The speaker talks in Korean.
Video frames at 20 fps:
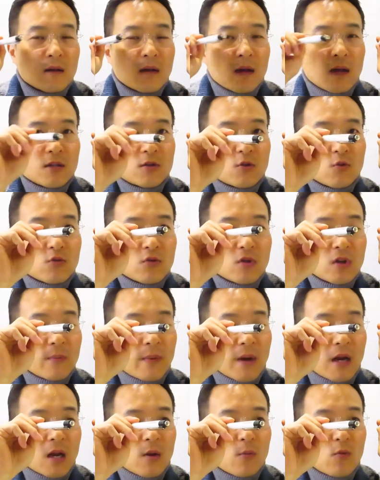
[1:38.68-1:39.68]
한쪽 눈이
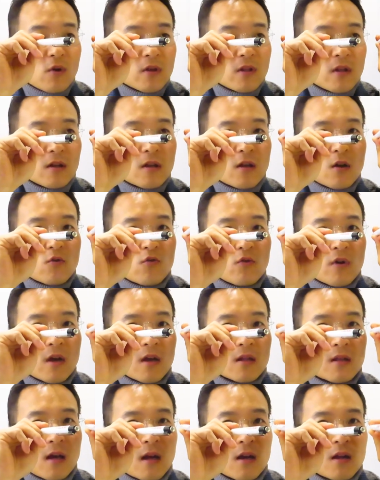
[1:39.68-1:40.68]
바라보게 될
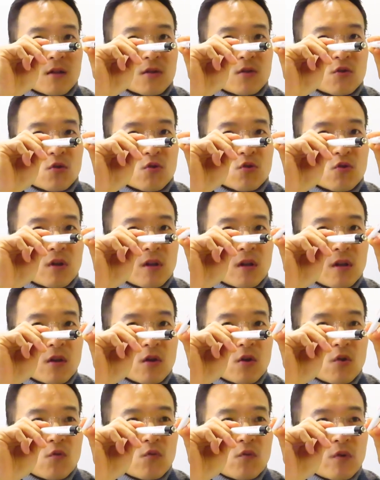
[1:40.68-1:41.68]
경우에 다른 쪽 눈이
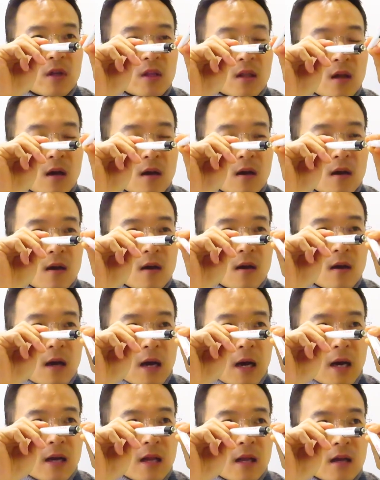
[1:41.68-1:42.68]
위나
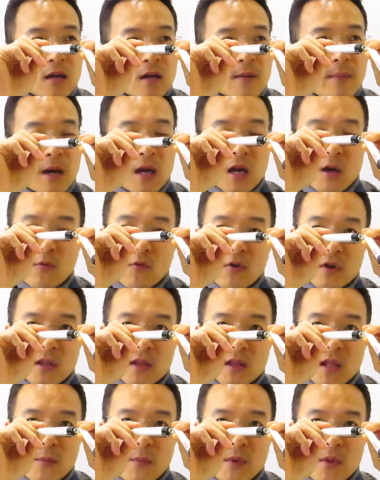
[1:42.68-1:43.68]
아래를 바라보게
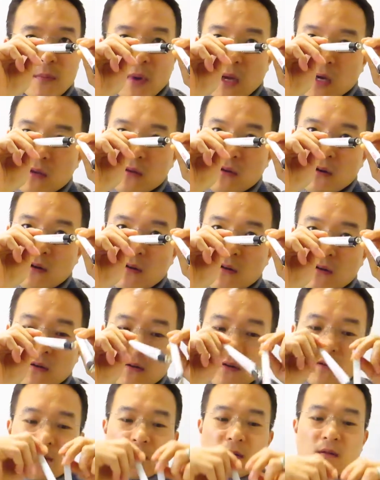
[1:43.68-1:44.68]
된다면 말이죠.
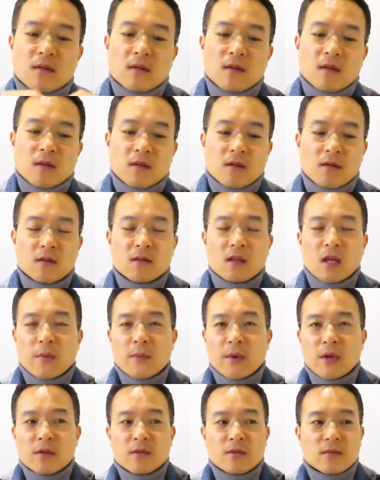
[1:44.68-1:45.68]

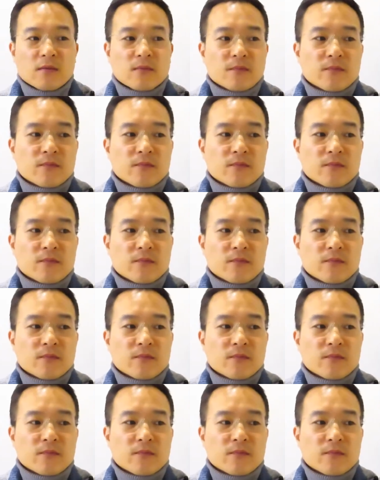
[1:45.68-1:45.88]
그렇다면